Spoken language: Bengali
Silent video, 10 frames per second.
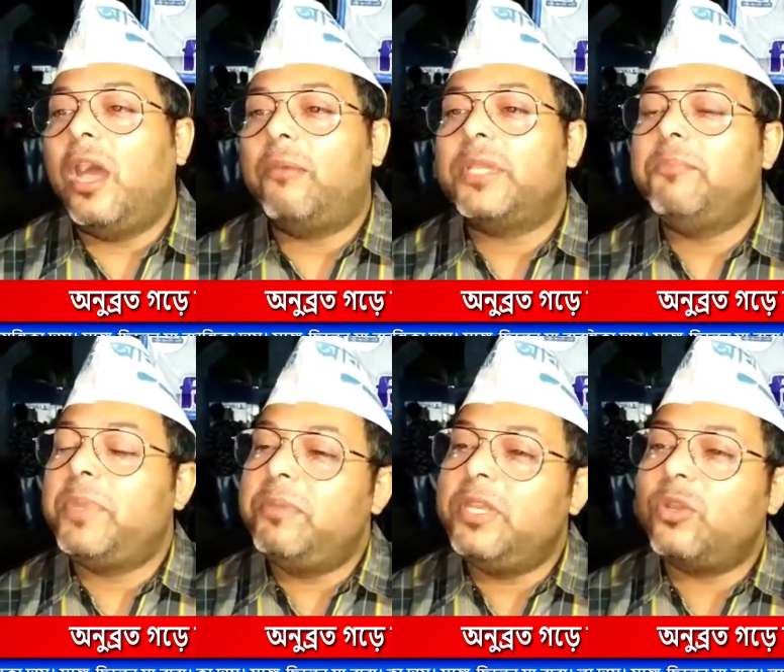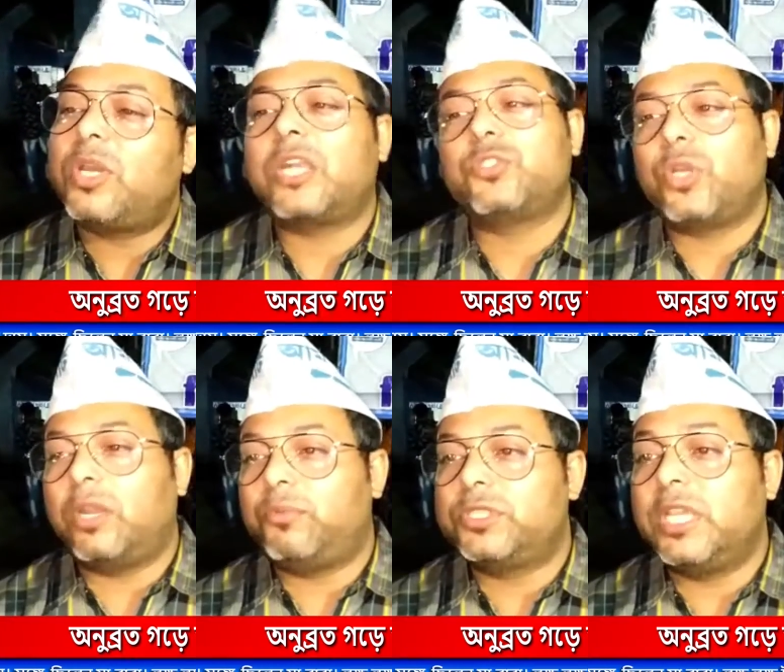আমাদের বিভিন্ন
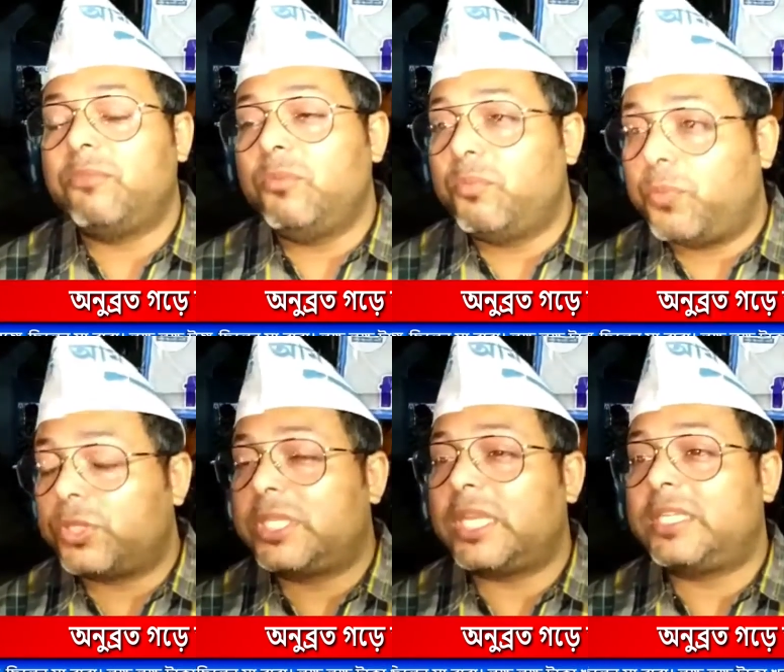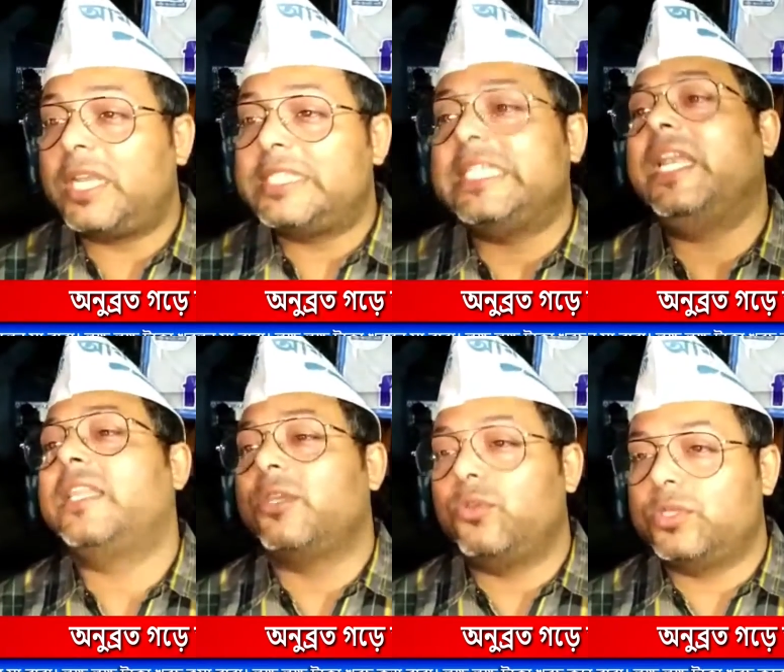কার্যকলাপ হচ্ছে এবং প্রত্যেকটা
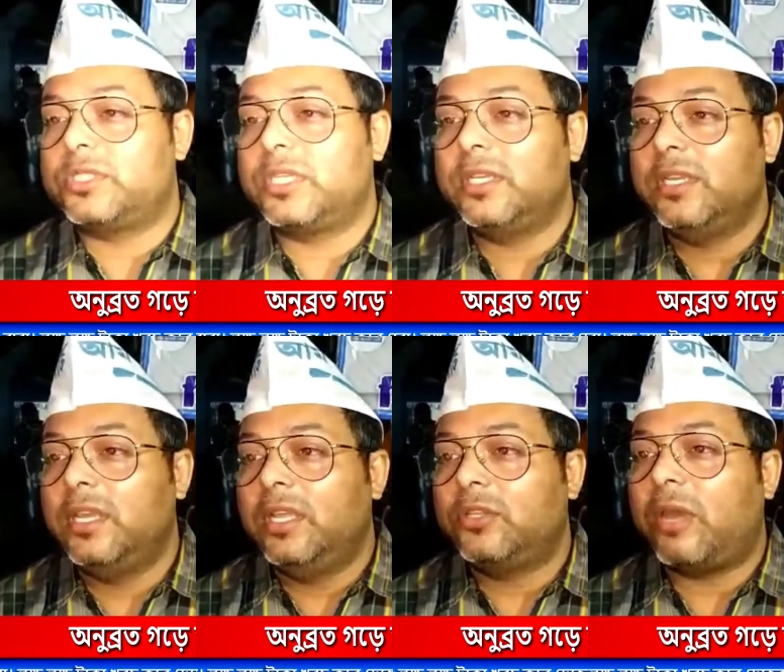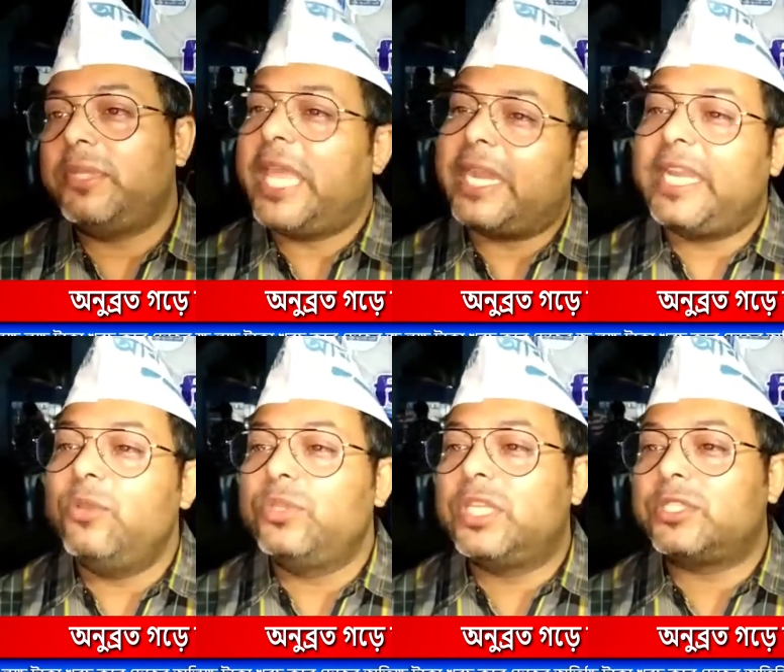জেলাতেও হচ্ছে তো আমাদের একটাই
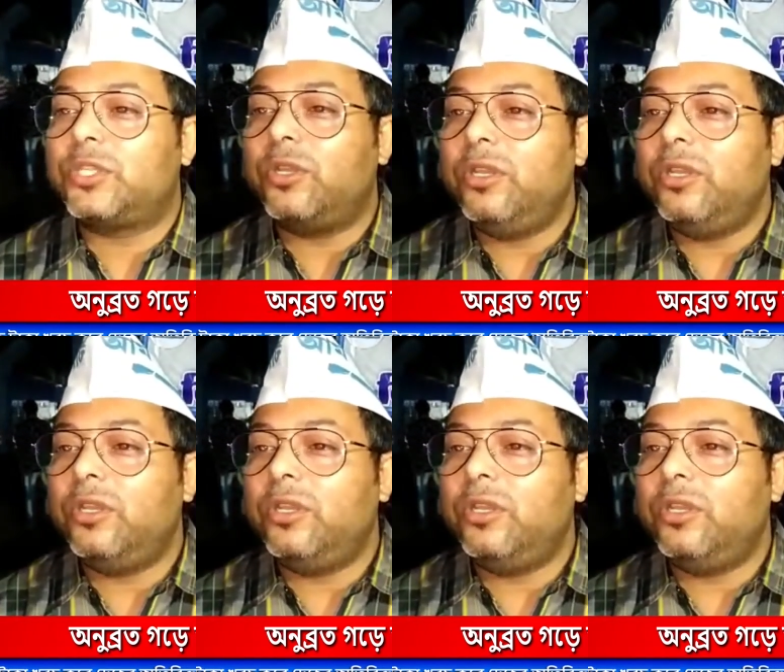উদ্দেশ্য